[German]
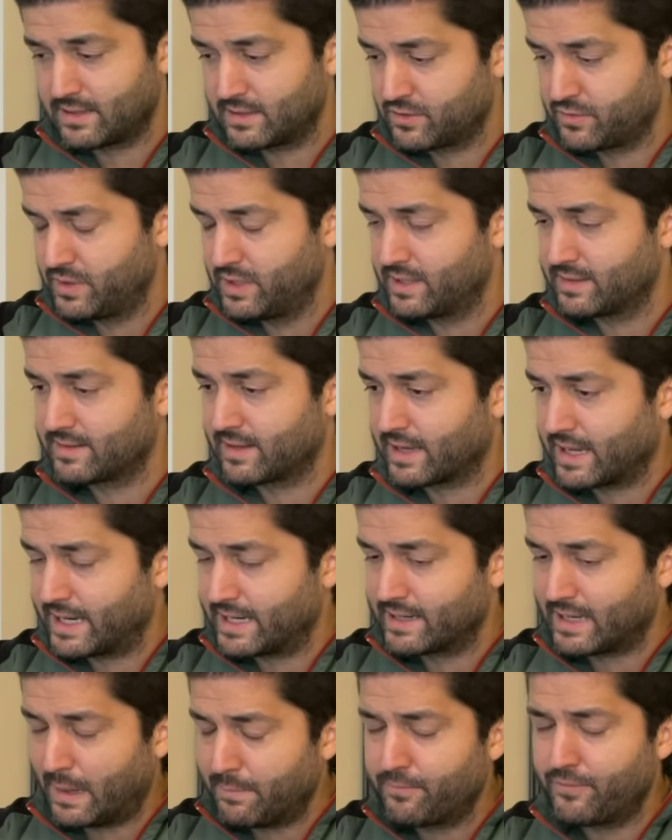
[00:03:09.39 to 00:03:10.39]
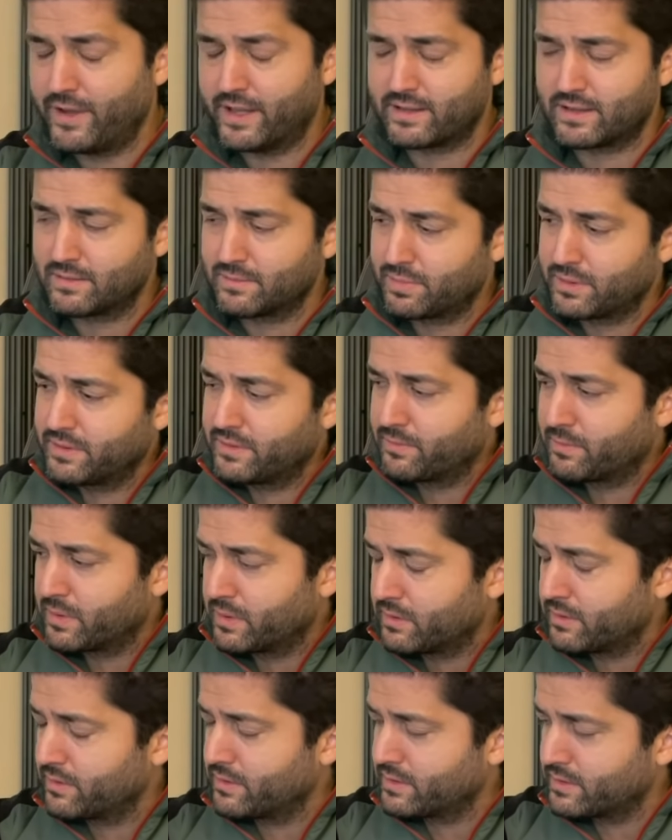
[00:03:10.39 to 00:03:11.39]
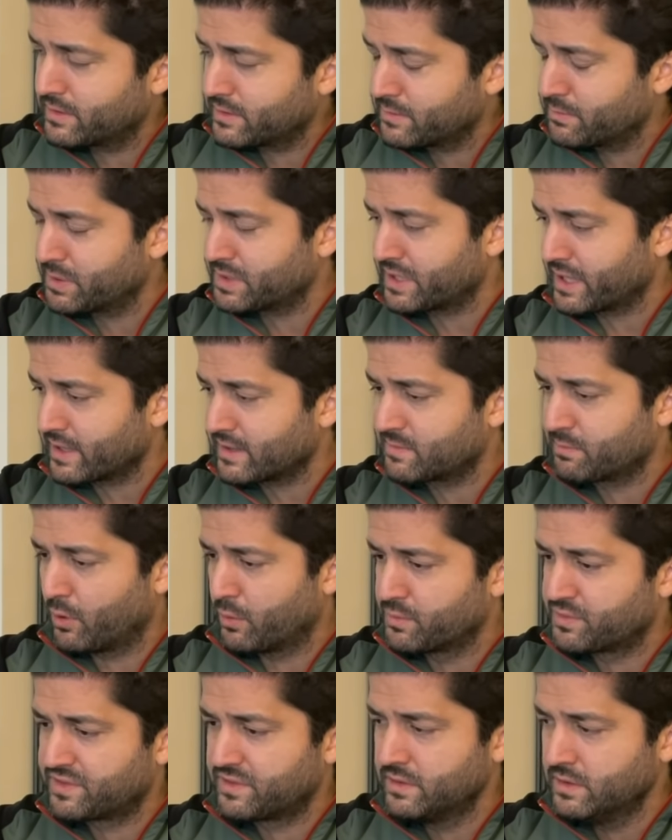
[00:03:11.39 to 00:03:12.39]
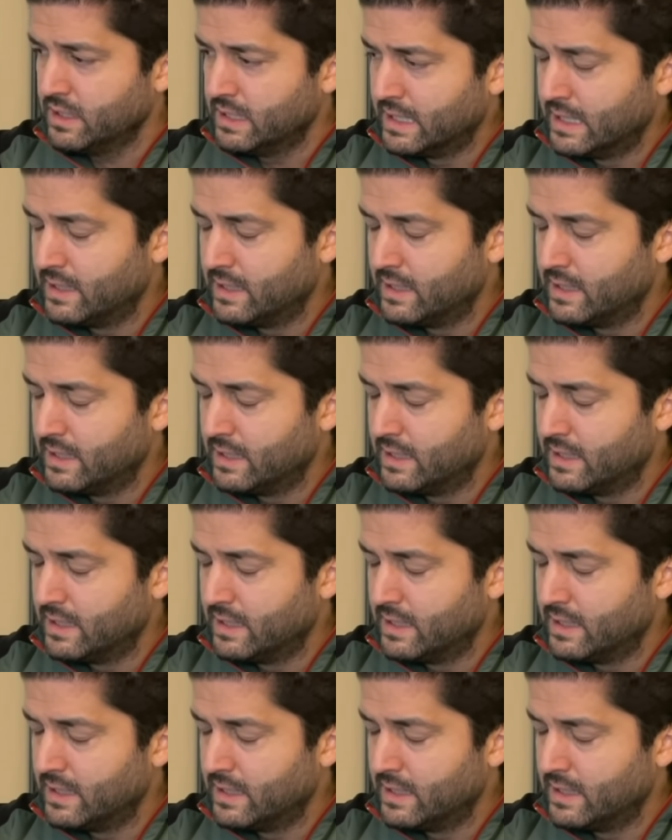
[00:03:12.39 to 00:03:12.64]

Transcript: Ich will das ja gar nicht abwerten, be, be, äh, bedingsbumsen.